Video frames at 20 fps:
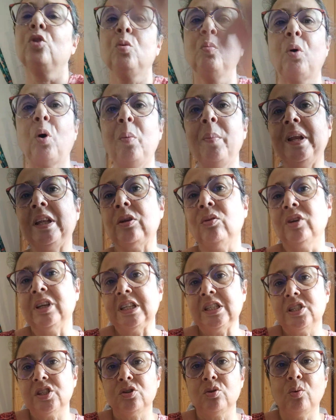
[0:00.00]
me remettre en
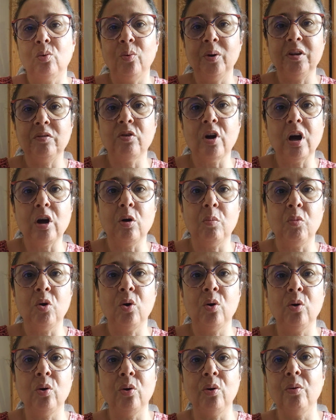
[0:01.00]
question et de voir
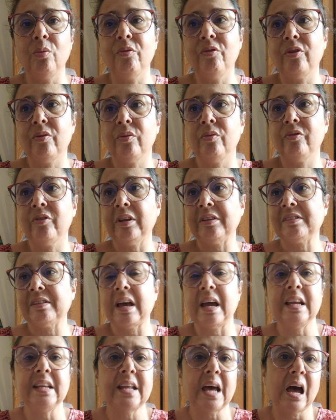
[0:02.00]
comment euh,
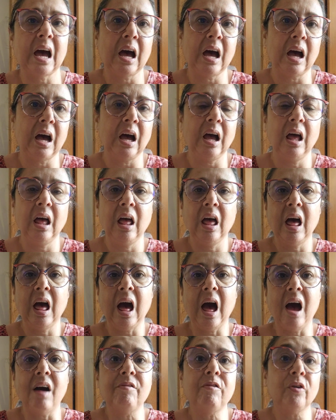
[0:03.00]
ça aide à
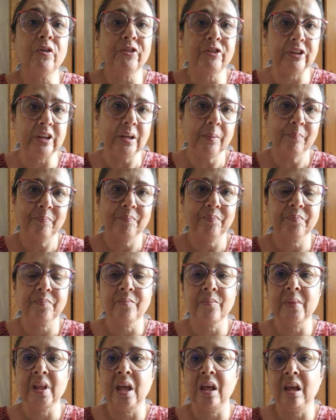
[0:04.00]
avancer
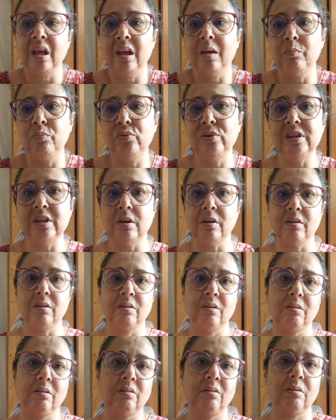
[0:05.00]
et puis,
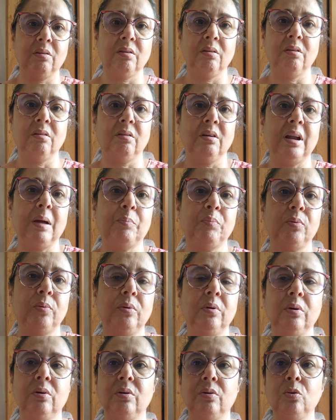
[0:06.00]
euh,
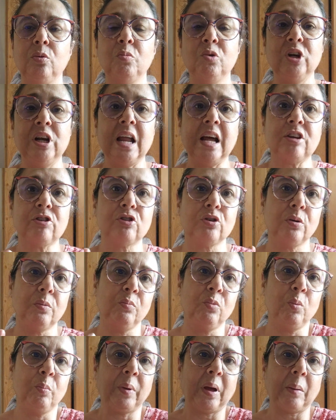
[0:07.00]
le, modelage
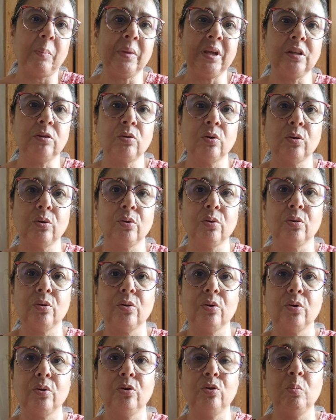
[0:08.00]
me permet
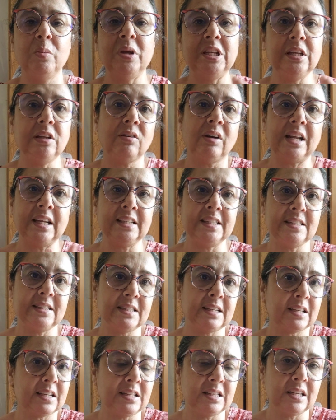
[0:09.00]
de, m'aider dans la
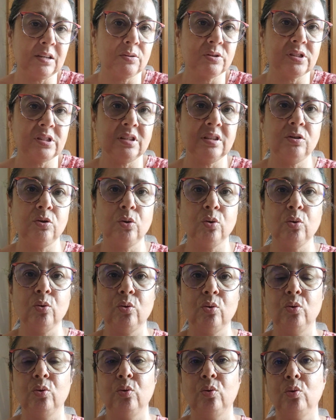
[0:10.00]
dextérité aussi
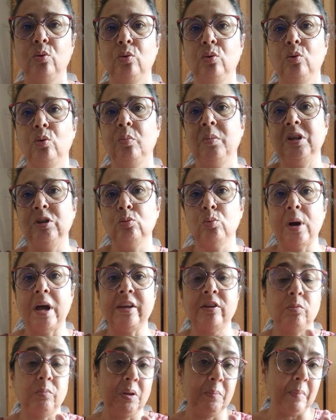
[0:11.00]
de, mes
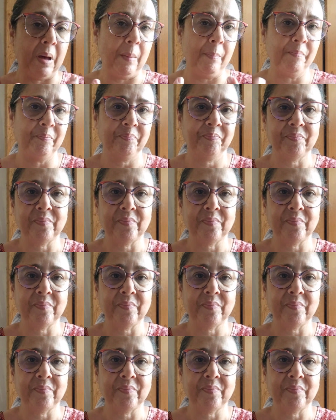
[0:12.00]
doigts et de mes mains.